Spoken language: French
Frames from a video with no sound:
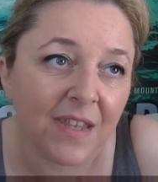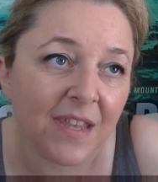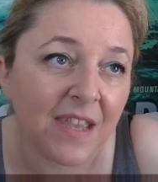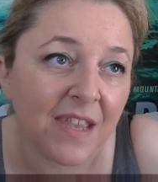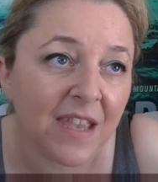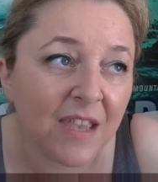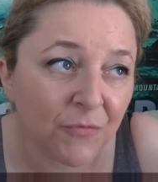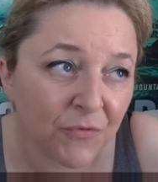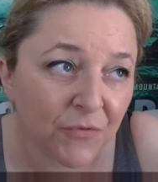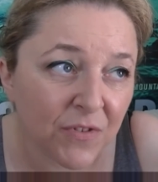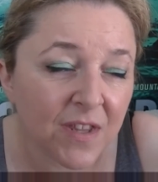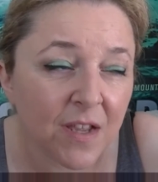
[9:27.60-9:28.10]

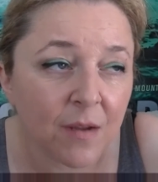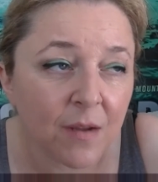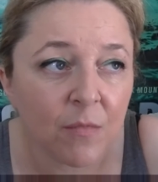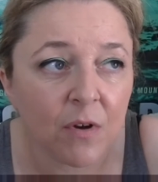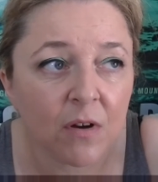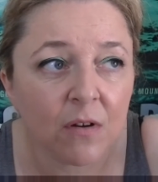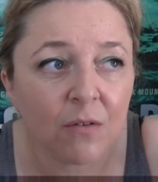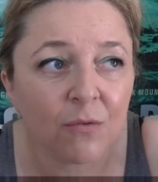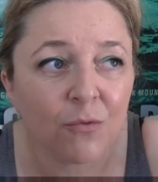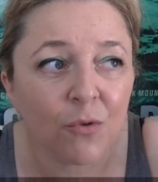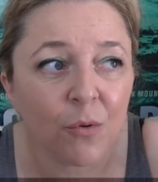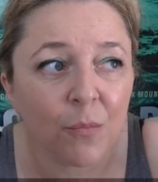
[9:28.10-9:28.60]
Et
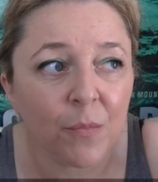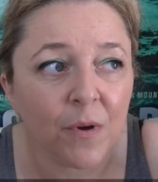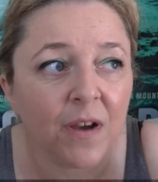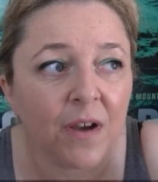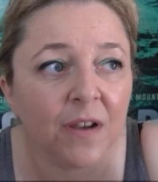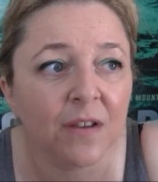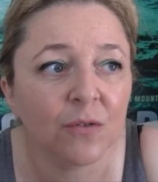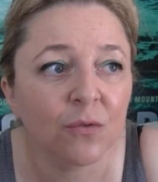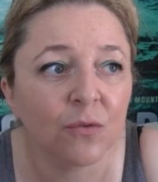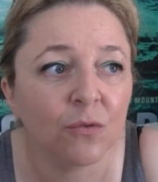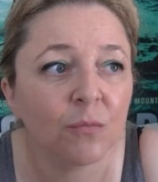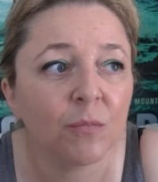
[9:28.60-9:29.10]
finalement, en
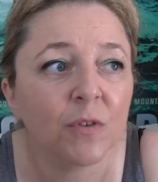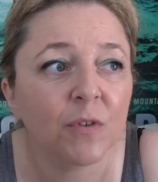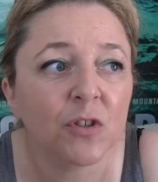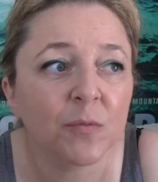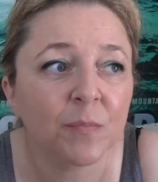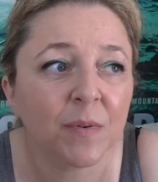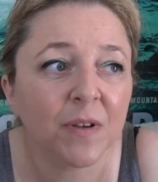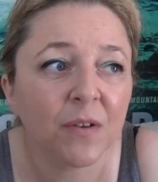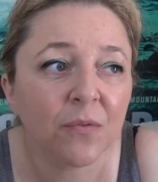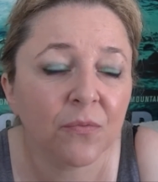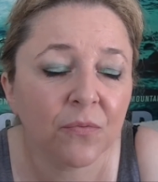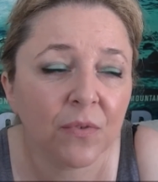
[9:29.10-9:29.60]
comparaison, ben,
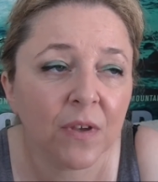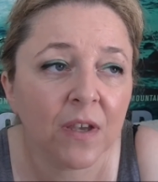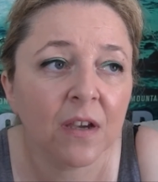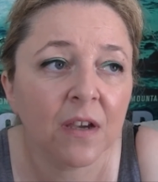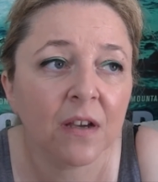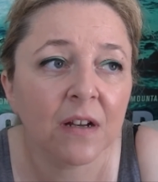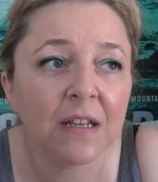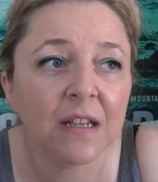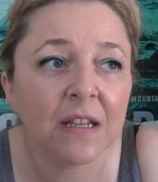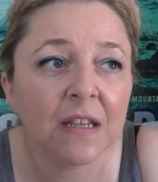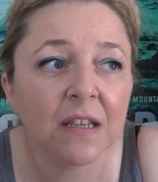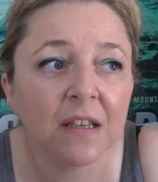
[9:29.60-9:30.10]
je
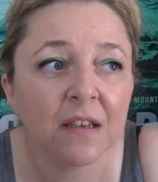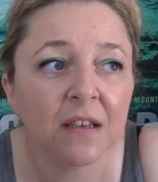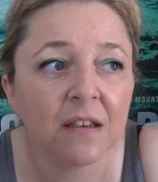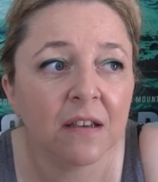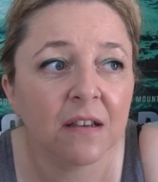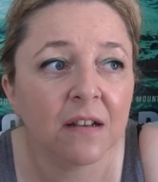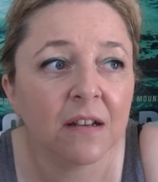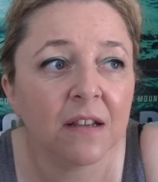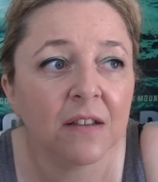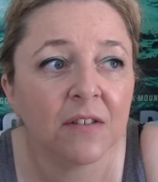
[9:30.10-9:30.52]
préfère les,